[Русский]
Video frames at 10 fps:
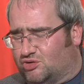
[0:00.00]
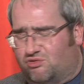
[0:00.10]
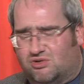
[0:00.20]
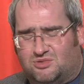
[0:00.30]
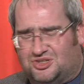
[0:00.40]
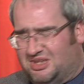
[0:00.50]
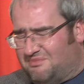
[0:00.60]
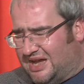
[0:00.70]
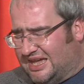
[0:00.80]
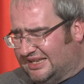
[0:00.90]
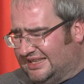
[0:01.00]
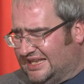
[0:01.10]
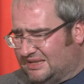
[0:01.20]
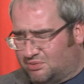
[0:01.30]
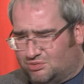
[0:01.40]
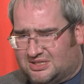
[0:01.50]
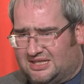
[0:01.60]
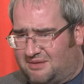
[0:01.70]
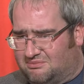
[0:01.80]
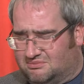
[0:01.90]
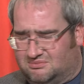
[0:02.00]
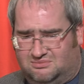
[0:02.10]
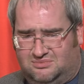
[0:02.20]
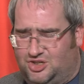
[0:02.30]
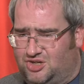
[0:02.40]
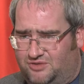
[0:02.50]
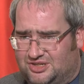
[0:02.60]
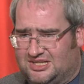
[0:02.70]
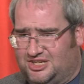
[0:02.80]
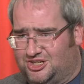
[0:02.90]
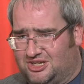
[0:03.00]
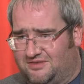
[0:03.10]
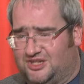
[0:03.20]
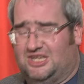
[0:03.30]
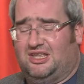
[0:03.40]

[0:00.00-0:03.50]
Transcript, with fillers: что формула Штейнмайера, да, это просто там ничего не значащая вещь.